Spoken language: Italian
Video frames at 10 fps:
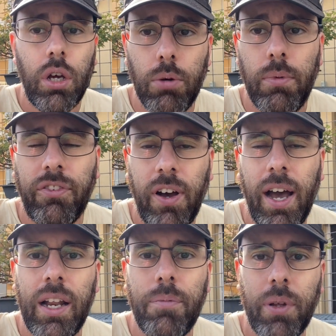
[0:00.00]
come
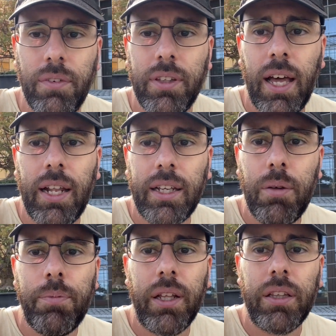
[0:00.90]
fare per evitare che
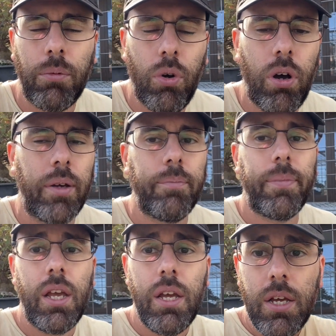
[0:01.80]
la pianta muoia
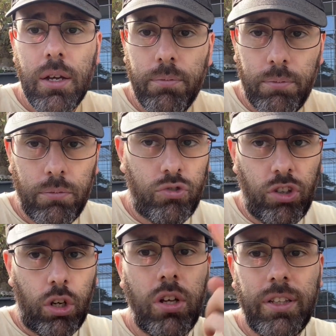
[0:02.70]

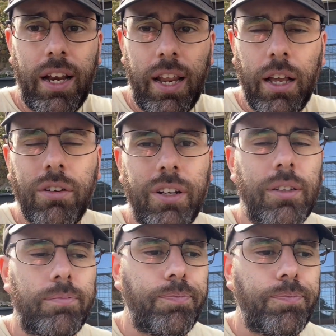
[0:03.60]
seconda regola